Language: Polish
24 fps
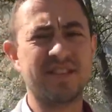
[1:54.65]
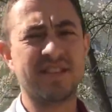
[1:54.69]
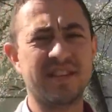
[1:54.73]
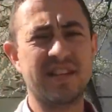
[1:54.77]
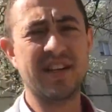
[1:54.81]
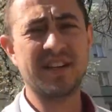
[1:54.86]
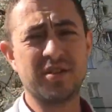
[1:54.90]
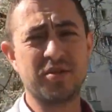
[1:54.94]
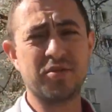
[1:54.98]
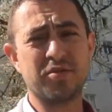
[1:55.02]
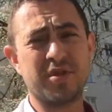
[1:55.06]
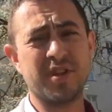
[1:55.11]
I
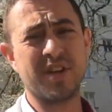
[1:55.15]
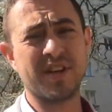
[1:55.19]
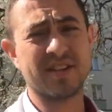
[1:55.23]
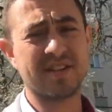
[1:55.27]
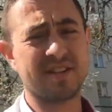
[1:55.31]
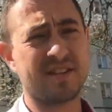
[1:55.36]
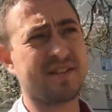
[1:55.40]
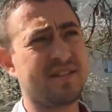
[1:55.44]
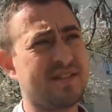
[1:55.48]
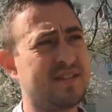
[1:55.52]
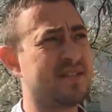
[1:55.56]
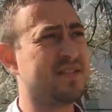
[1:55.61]
tak to już
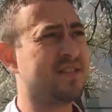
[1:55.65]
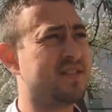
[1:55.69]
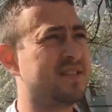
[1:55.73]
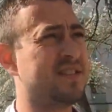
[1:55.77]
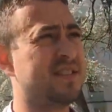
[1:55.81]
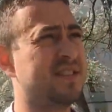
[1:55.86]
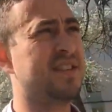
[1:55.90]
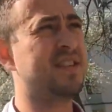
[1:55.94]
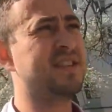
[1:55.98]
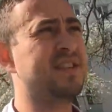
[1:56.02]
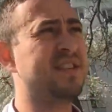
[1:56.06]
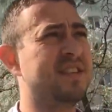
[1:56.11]
jest.
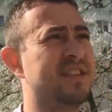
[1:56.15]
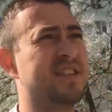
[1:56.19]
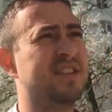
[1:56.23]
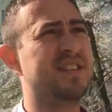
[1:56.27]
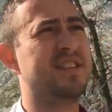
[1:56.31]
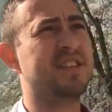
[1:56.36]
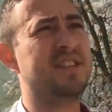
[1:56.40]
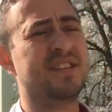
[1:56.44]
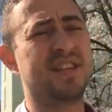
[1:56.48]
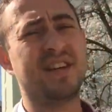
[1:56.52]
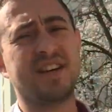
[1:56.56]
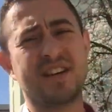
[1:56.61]

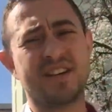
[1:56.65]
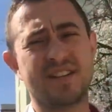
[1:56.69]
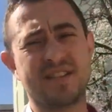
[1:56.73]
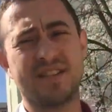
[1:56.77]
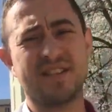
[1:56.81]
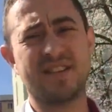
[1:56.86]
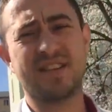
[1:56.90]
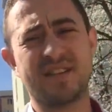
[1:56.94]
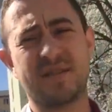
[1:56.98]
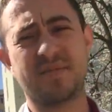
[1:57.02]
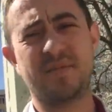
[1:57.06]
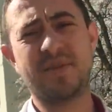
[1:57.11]
Tak,
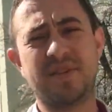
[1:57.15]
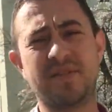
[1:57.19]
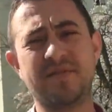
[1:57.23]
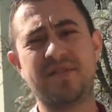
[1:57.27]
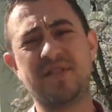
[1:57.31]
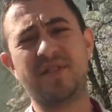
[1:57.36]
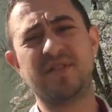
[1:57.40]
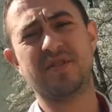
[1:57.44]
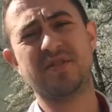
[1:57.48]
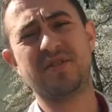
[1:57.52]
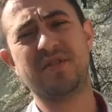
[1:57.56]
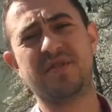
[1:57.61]
zaraz pan
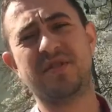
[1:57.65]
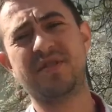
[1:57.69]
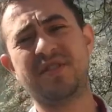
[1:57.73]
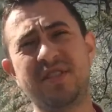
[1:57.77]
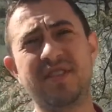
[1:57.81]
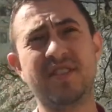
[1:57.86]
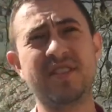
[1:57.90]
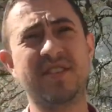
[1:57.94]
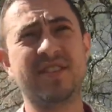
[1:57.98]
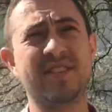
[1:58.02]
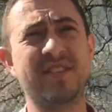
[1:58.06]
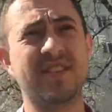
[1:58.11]

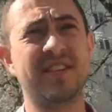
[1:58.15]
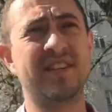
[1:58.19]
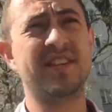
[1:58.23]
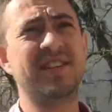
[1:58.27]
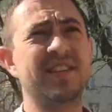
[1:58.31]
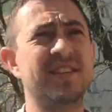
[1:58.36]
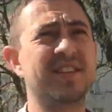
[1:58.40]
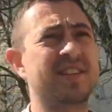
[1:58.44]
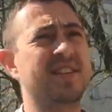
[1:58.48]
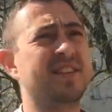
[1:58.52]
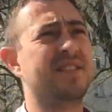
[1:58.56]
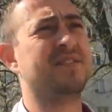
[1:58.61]
filozof.
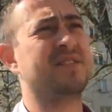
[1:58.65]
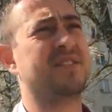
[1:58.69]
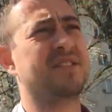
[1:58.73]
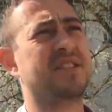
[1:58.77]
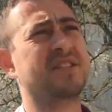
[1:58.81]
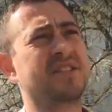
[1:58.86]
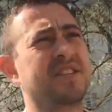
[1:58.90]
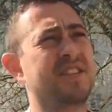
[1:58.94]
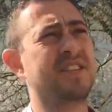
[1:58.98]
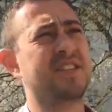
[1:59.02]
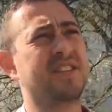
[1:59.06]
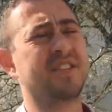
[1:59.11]

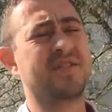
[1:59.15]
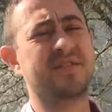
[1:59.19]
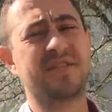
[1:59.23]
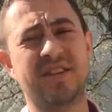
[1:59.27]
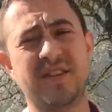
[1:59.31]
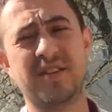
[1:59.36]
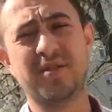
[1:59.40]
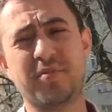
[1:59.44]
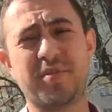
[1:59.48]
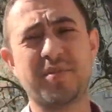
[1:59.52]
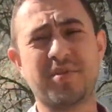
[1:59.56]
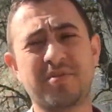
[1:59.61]
Właśnie idę na
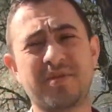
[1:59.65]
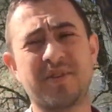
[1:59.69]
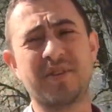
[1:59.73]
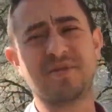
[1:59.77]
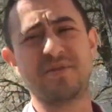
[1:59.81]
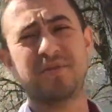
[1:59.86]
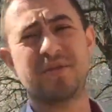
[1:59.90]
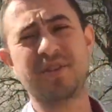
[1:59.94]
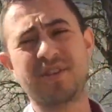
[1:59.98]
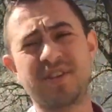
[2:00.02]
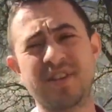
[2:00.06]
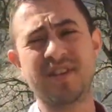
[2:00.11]
chwilę do
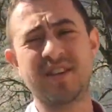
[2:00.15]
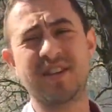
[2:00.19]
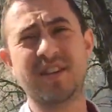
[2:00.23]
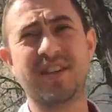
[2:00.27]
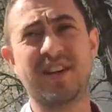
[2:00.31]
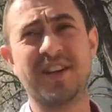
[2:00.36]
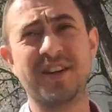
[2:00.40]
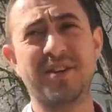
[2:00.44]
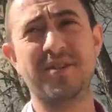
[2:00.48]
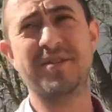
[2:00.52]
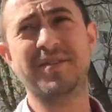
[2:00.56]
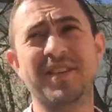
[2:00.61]
prokuratury
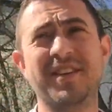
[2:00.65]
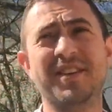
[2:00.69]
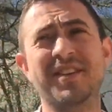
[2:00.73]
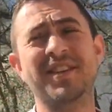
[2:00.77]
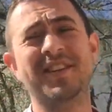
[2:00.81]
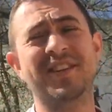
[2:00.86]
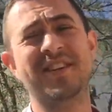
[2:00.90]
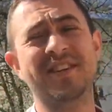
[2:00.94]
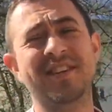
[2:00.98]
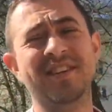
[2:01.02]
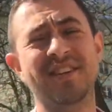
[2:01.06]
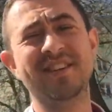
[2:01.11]
krajowej.
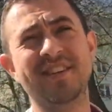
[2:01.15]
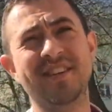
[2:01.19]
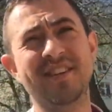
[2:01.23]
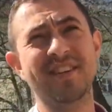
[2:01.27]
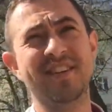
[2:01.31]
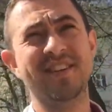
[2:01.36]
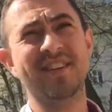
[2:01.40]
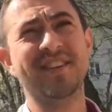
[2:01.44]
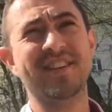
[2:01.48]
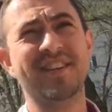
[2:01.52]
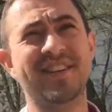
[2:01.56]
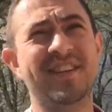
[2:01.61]

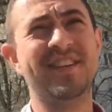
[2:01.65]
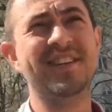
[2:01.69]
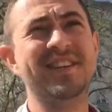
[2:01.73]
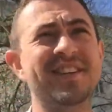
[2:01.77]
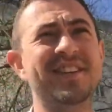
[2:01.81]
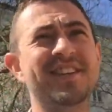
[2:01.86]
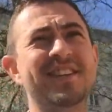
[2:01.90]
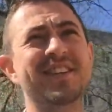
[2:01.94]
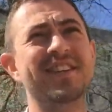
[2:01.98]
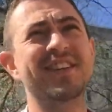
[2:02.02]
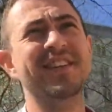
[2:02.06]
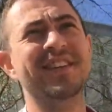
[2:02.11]

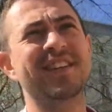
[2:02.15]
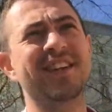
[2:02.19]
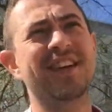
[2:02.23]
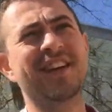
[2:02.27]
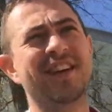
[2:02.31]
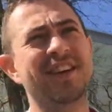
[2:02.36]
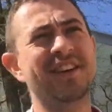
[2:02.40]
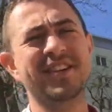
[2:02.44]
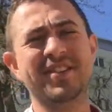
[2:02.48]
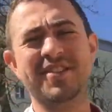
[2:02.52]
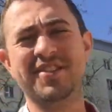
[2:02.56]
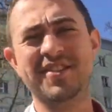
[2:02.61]
Nie,